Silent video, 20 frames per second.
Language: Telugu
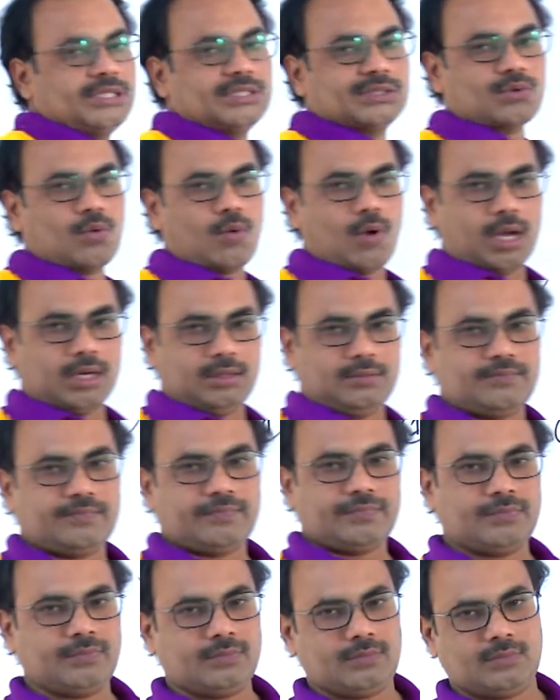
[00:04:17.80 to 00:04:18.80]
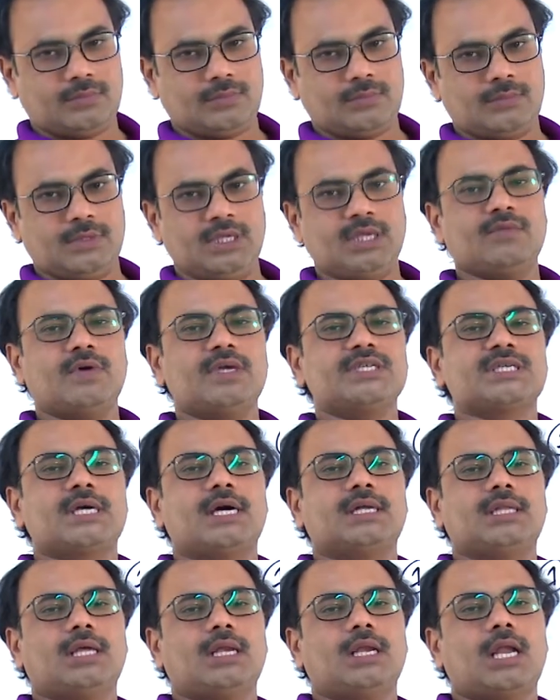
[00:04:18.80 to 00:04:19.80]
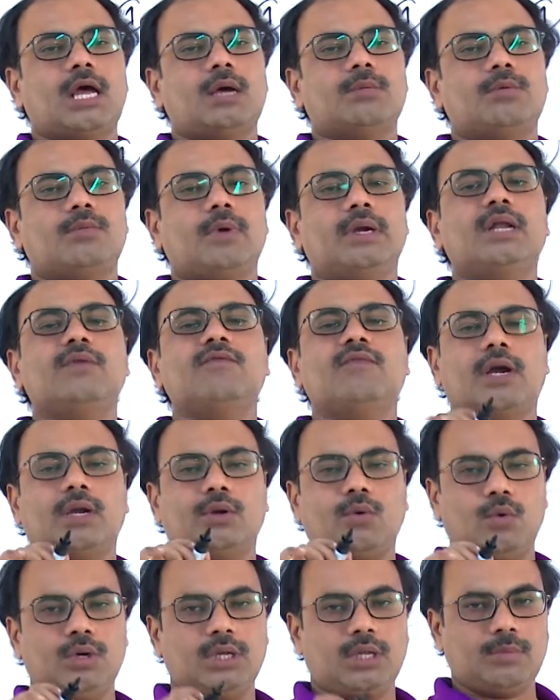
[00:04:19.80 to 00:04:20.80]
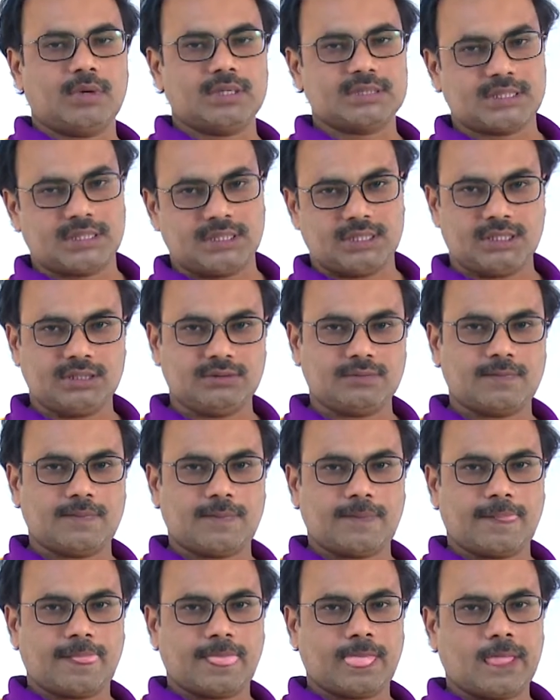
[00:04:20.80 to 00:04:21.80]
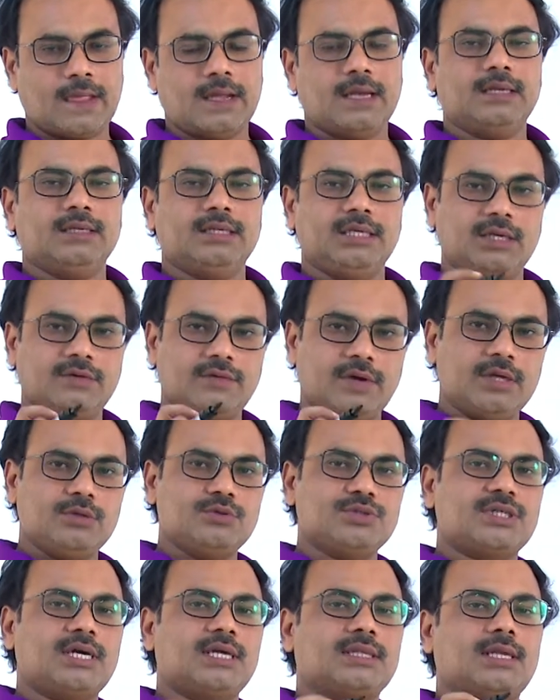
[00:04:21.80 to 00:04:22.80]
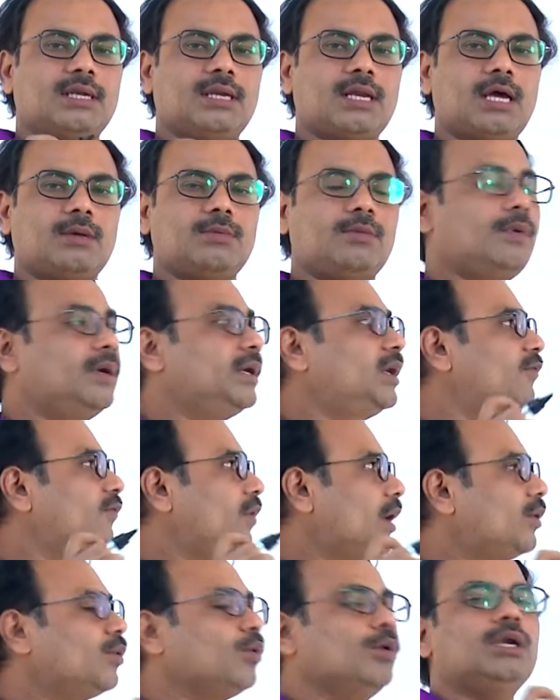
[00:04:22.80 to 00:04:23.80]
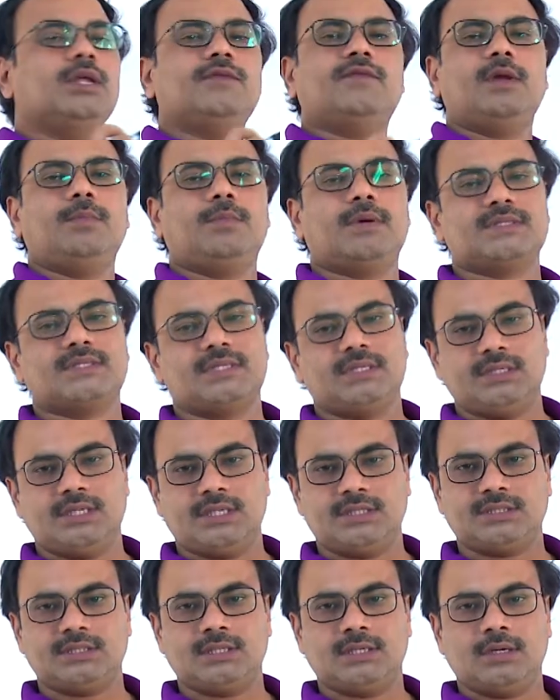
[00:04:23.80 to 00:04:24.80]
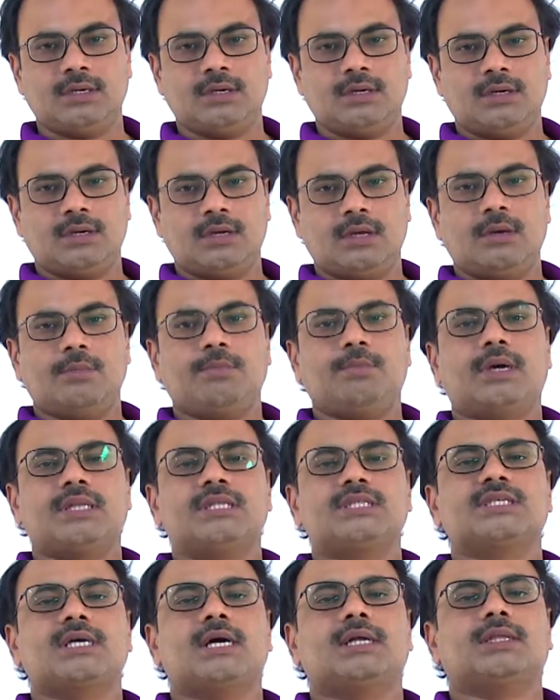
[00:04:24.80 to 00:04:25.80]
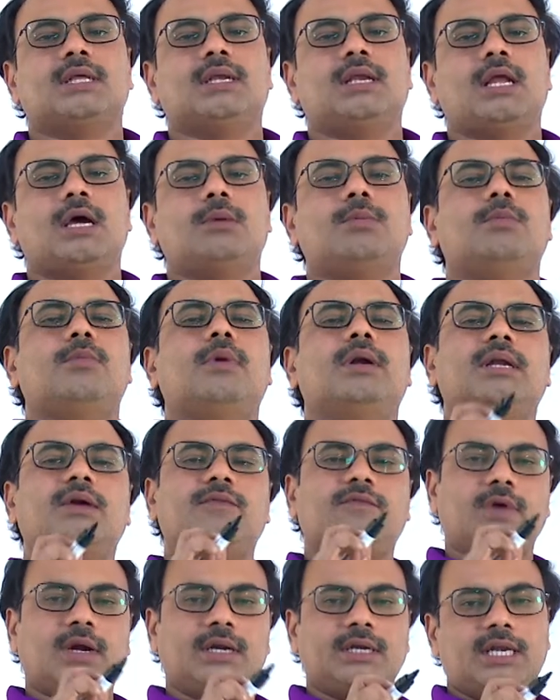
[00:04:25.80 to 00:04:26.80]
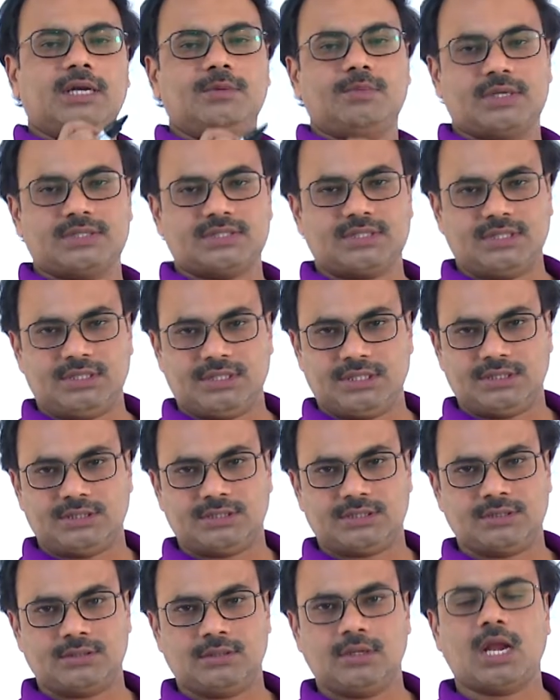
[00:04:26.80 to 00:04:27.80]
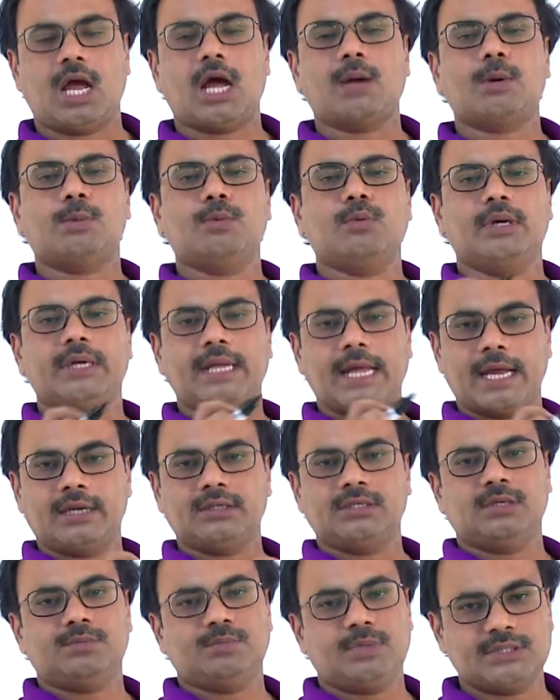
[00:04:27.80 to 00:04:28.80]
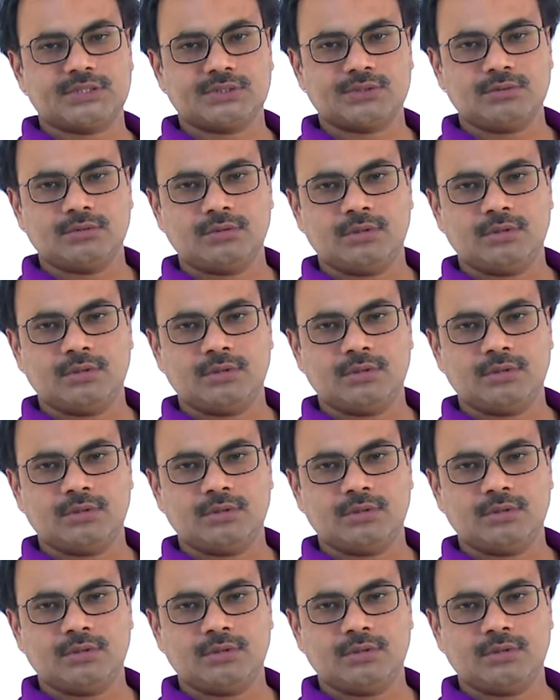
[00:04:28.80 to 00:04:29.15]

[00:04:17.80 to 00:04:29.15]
తీసుకోవాలి ఇరవై శాతం లాభం అంటే వన్ ట్వంటీ పర్సెంటేజ్ ఇరవై ఐదు శాతం లాభం అంటే వన్ ట్వంటీ ఫైవ్ పర్సెంటేజ్ పది శాతం లాభం అంటే వన్ టెన్ పర్సెంటేజ్ లాభము అంటే హండ్రెడ్ ప్లస్